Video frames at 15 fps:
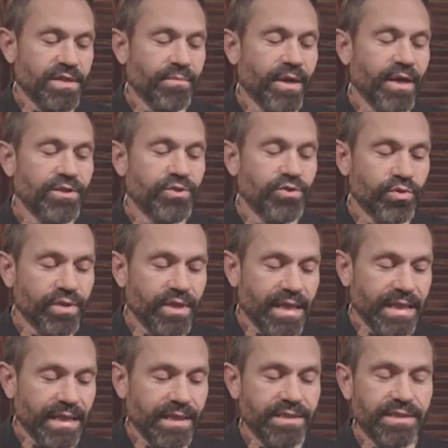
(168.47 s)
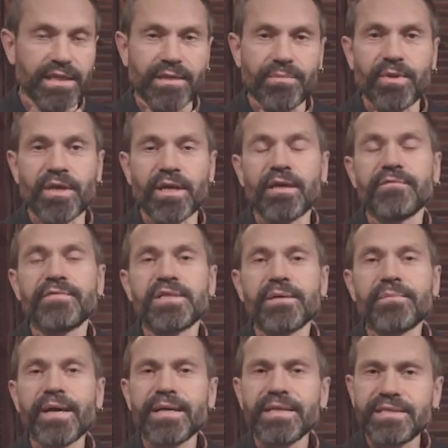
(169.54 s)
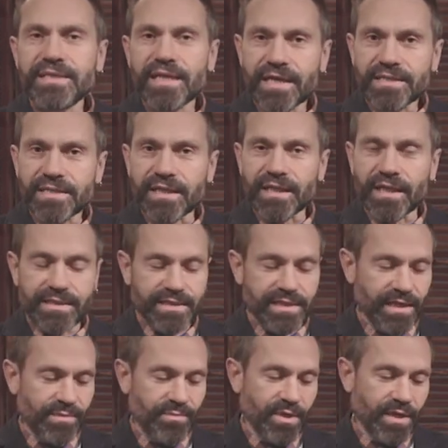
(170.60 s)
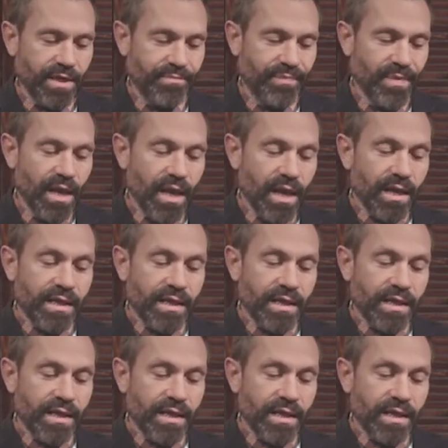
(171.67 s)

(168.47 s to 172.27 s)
и все мои тетки колотили меня, и все мои дяди колотили меня